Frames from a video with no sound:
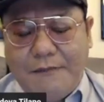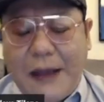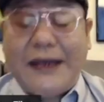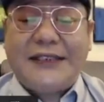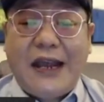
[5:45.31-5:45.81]

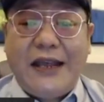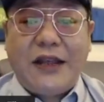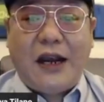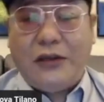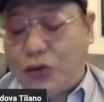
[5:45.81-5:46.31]
para sa akin,
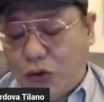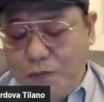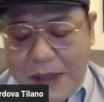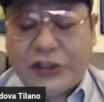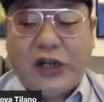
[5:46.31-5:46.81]
there are two
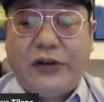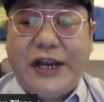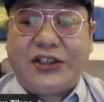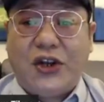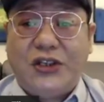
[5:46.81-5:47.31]
major
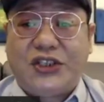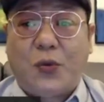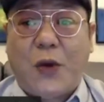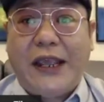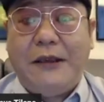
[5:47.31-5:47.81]
reasons
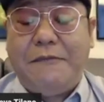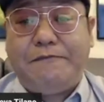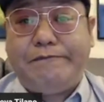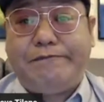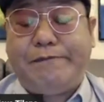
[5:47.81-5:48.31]
why
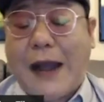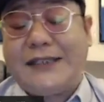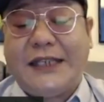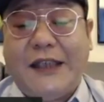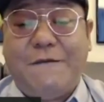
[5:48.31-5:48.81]

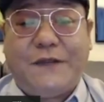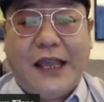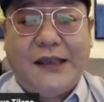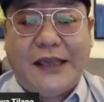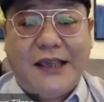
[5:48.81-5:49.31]
positive
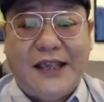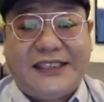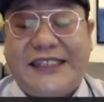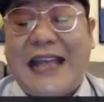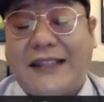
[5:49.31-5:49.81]
thinking
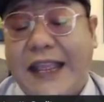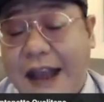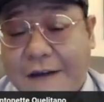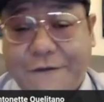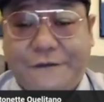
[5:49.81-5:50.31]
is not
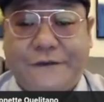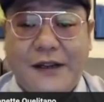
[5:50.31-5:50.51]
enough.